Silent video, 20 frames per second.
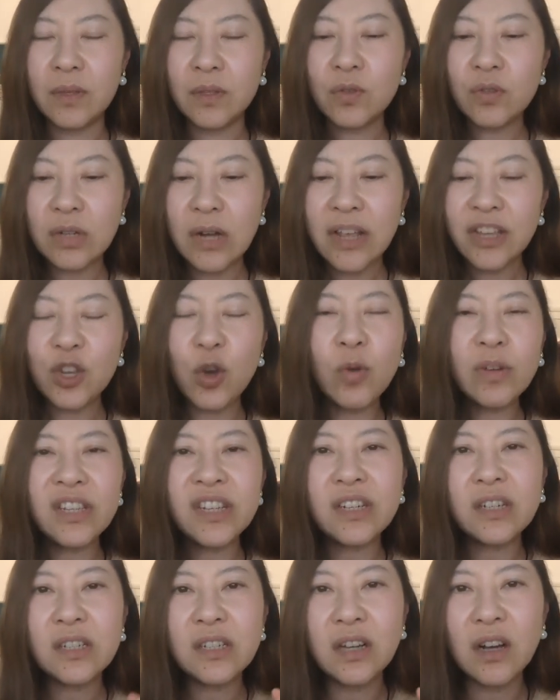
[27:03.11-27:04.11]
就是，尤
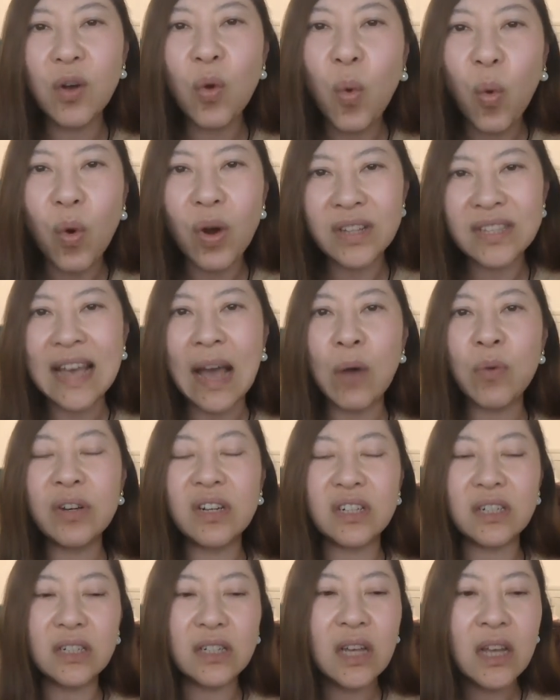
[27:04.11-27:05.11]
其是一个国家或
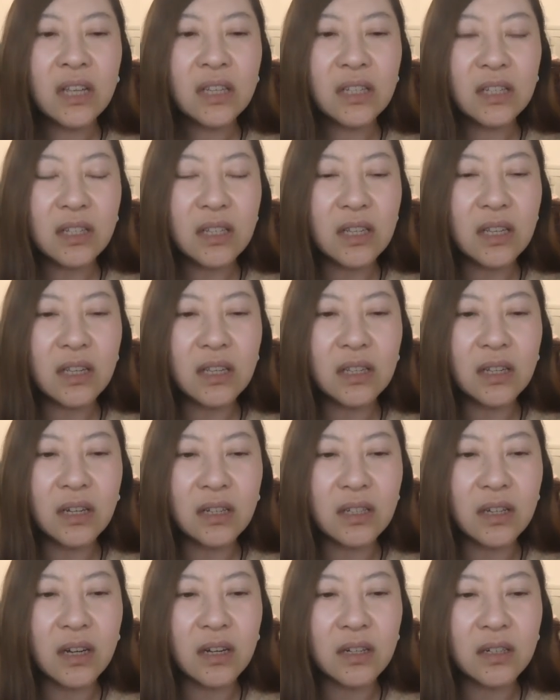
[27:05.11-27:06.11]
者是一一一
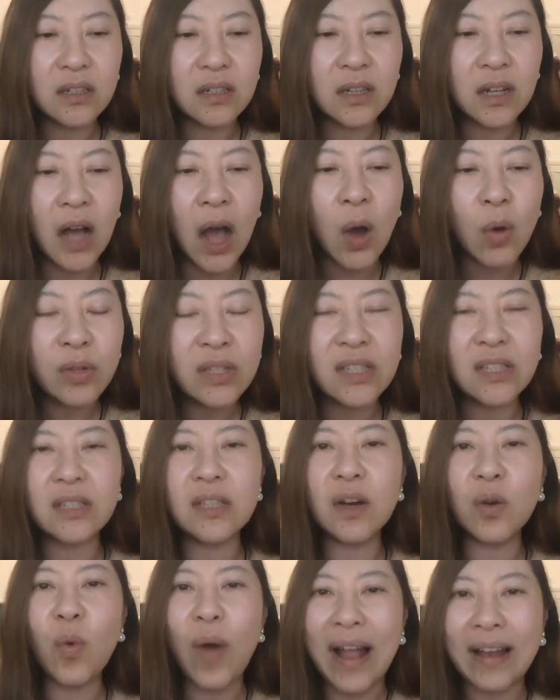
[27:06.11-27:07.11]
个一个高级
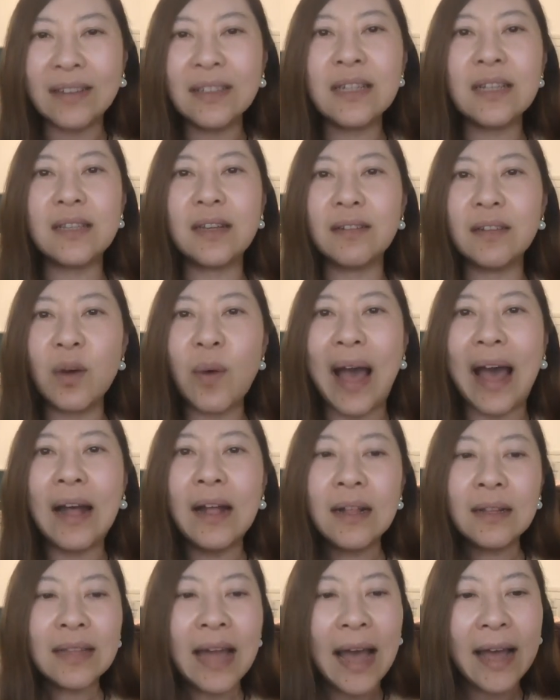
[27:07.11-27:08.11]
的管理层的话，
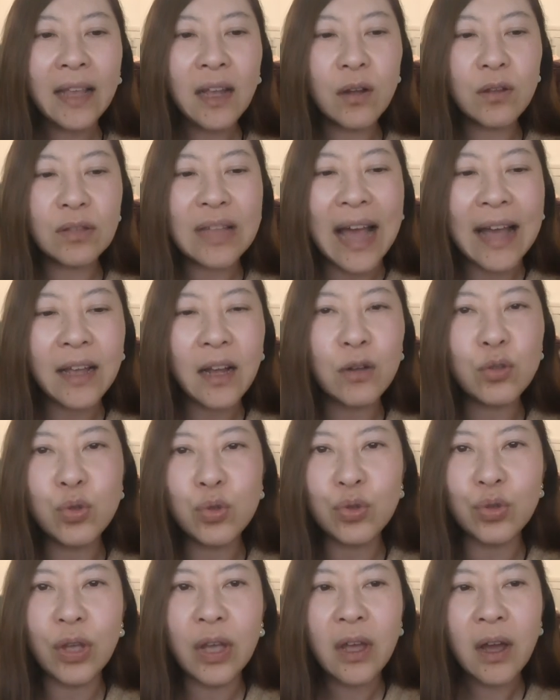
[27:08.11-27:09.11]
他要他要
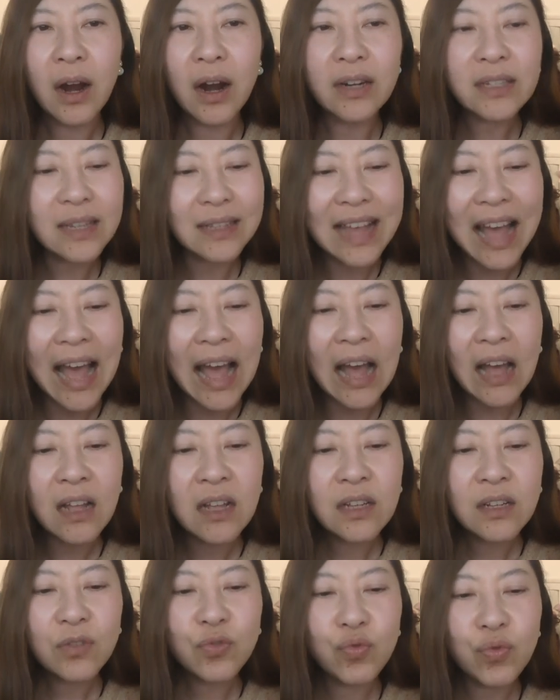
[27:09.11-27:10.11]
去，而且他
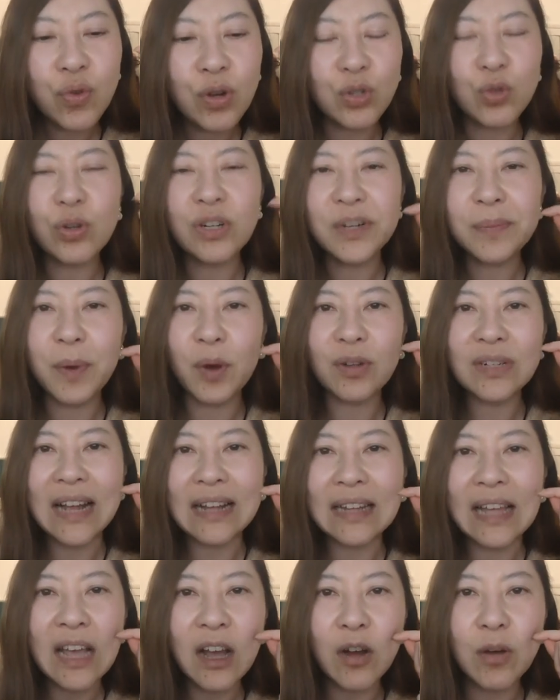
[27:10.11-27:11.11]
如果说是谋
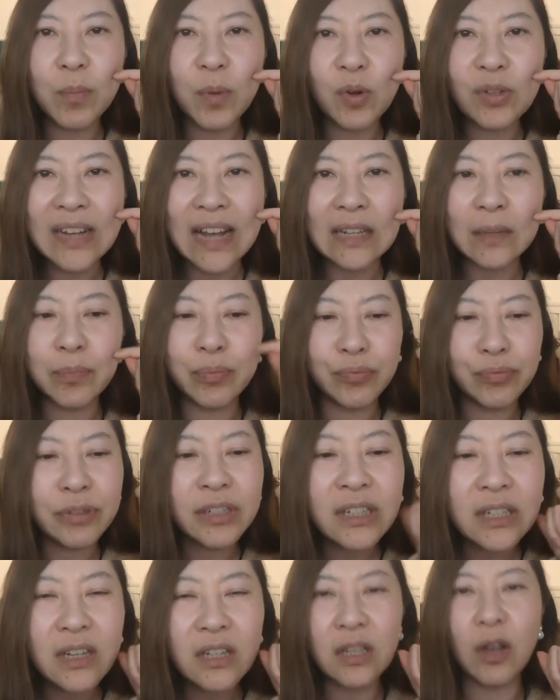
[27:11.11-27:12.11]
杀，他要谋杀的不
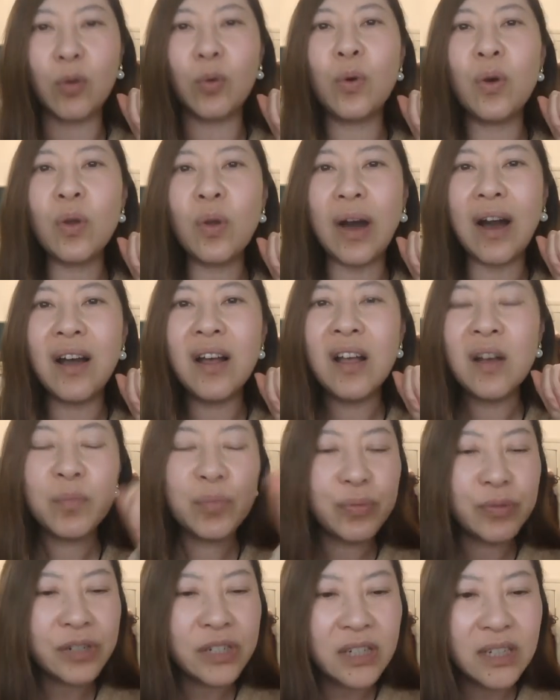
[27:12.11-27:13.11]
是一个小喽啰，
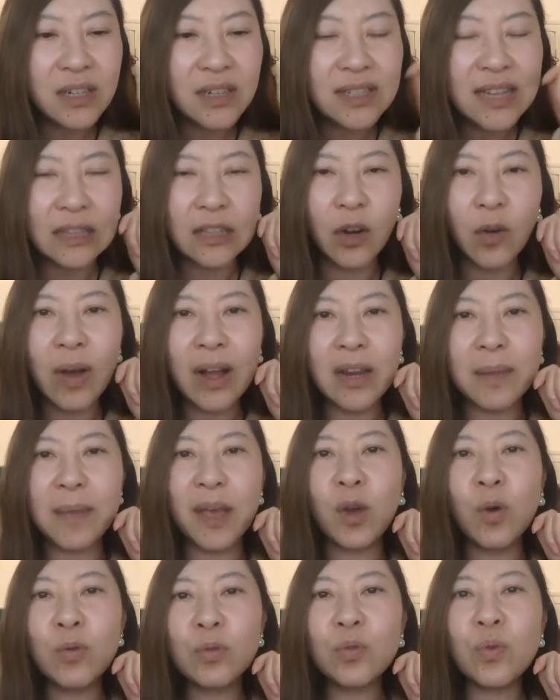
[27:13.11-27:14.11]
不是一个在投行里
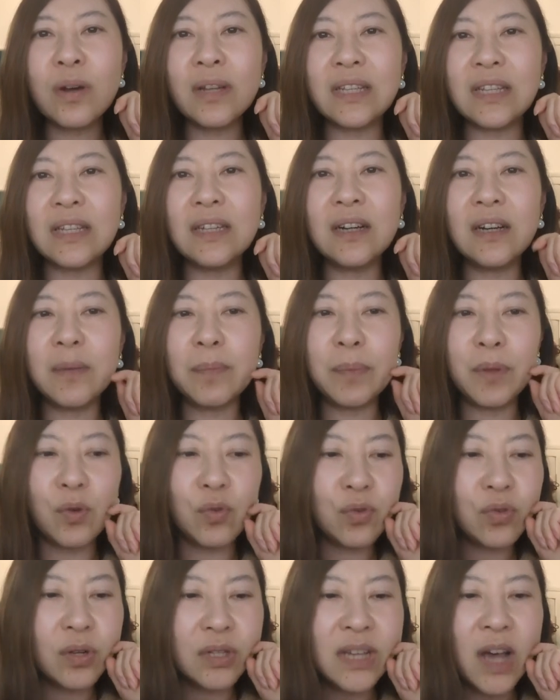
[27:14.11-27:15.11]
面工作的一个，比
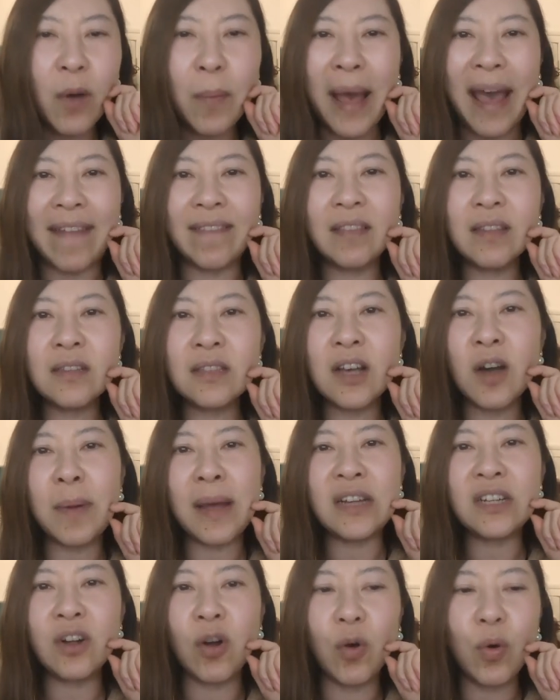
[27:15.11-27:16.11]
如说操盘操
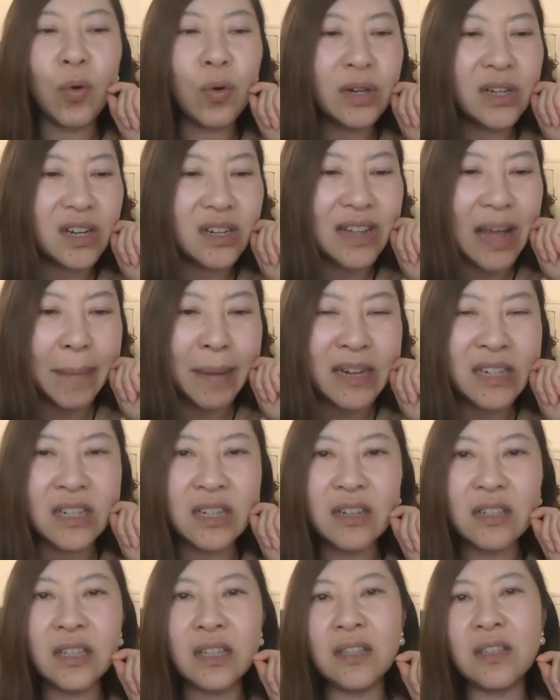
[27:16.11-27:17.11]
盘手或者哪怕
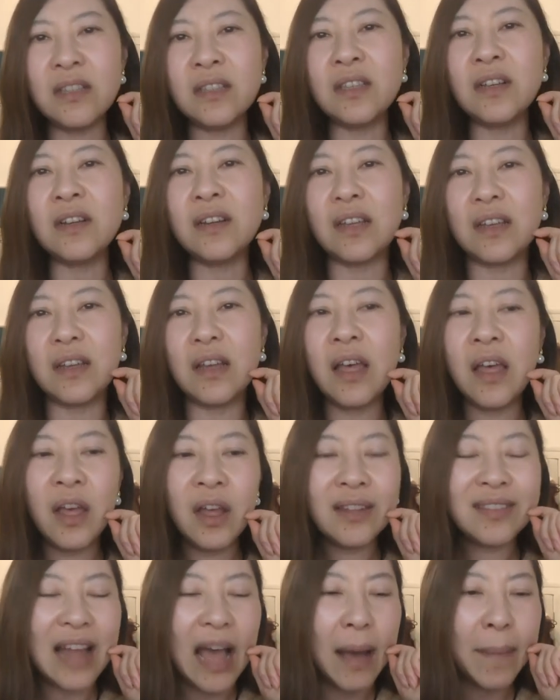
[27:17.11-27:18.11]
是一个基金经理，
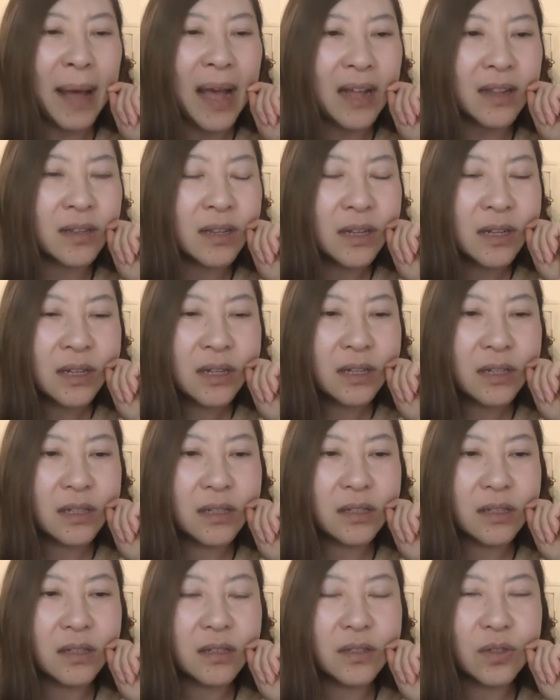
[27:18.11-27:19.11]
哪怕
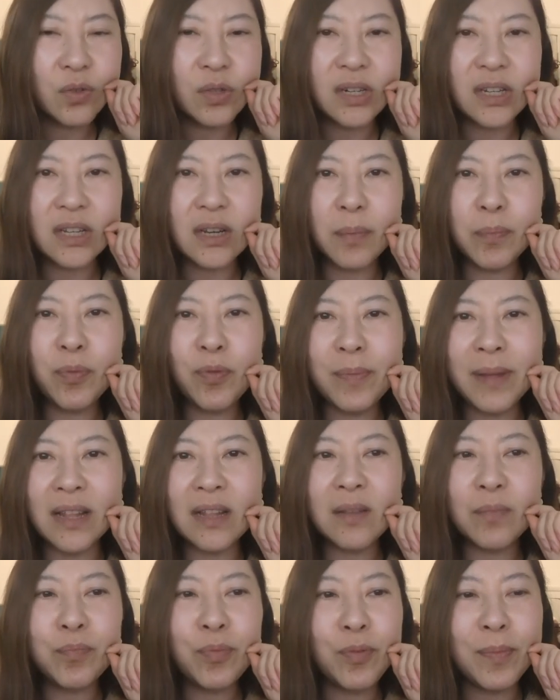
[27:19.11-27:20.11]
呃就是一个部
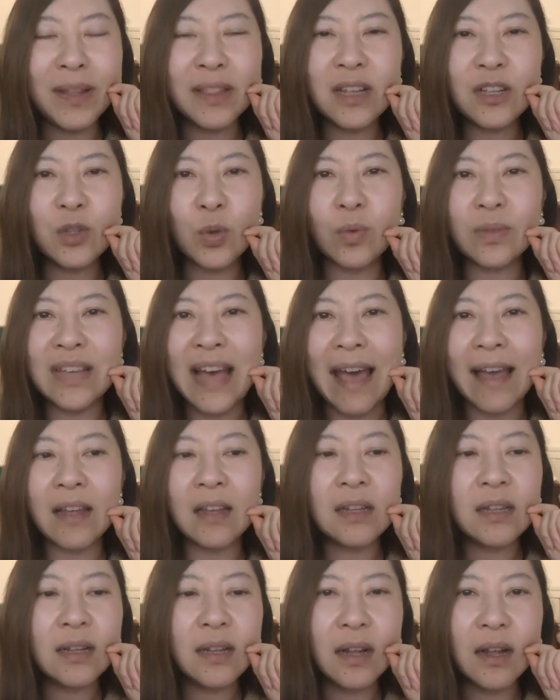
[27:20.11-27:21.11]
门部门的总
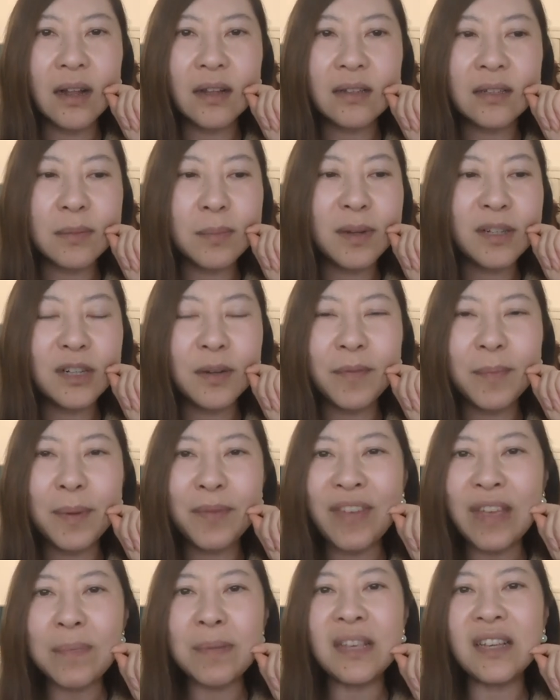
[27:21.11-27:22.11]
裁，呃什么什
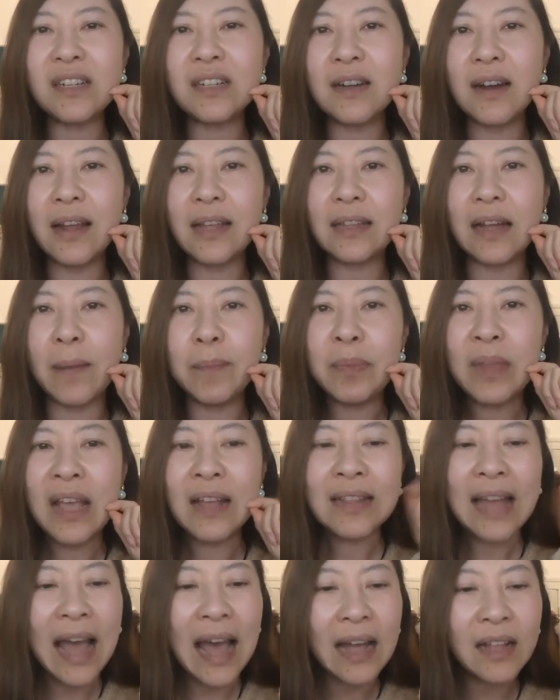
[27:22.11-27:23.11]
么 VP 之类的，
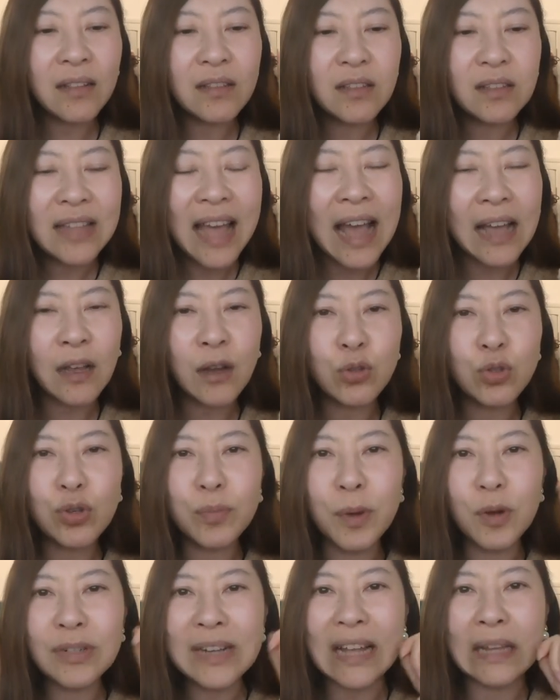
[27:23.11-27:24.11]
他他要
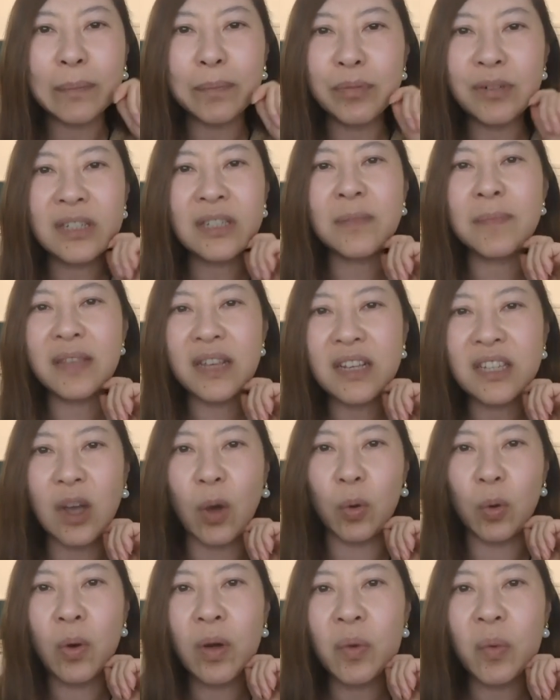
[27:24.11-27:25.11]
去谋杀的不是这么一个
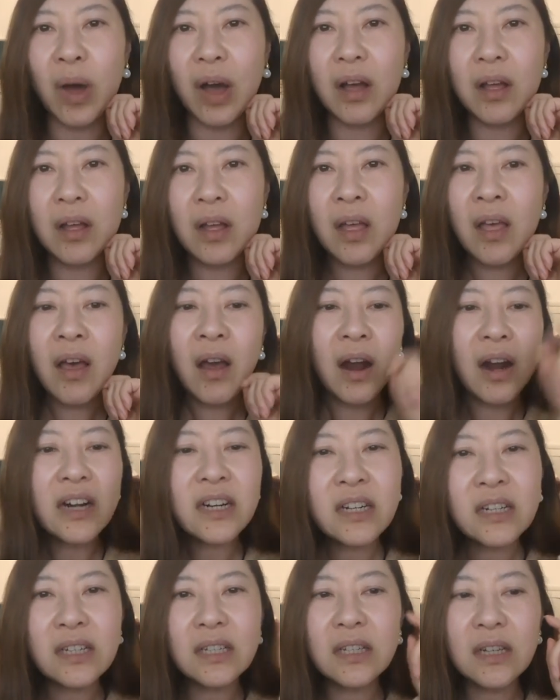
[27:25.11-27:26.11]
小喽啰，
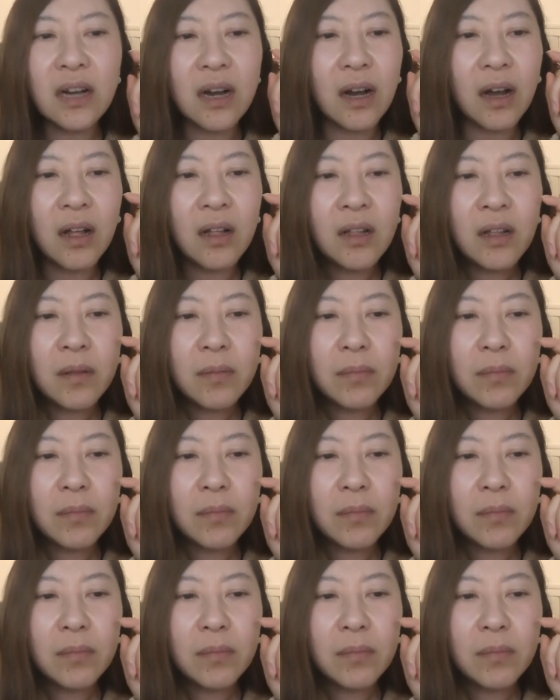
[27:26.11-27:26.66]
而是一个